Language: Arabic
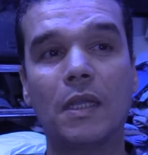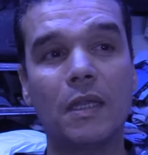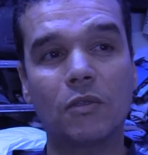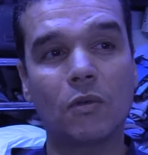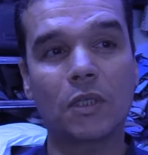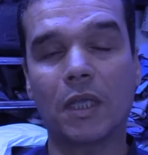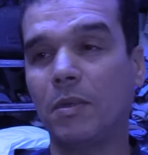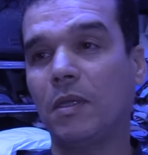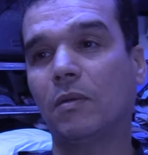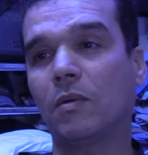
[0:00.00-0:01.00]
لان سوق
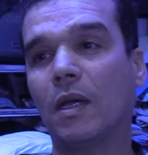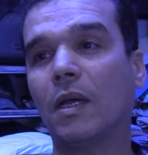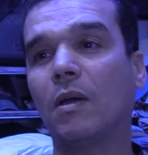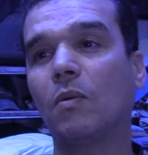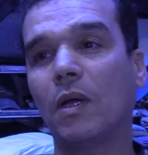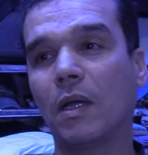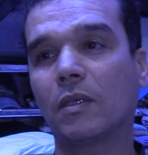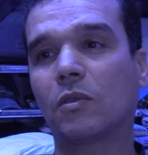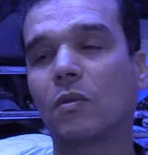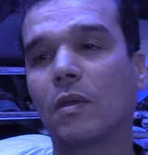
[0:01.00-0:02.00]
شعبي واخا هو
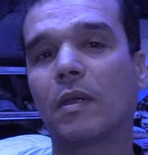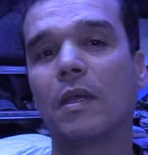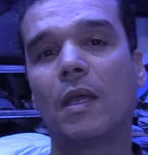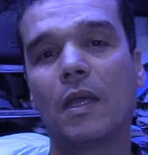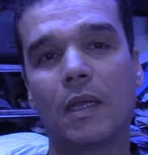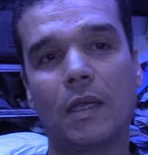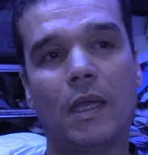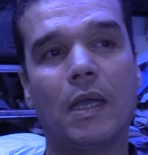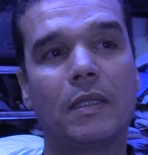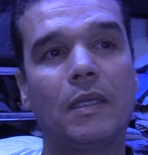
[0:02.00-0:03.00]
سوق آه،
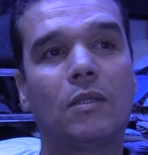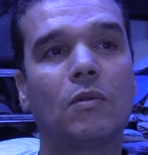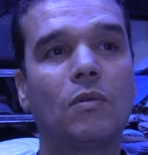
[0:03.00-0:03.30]
حديث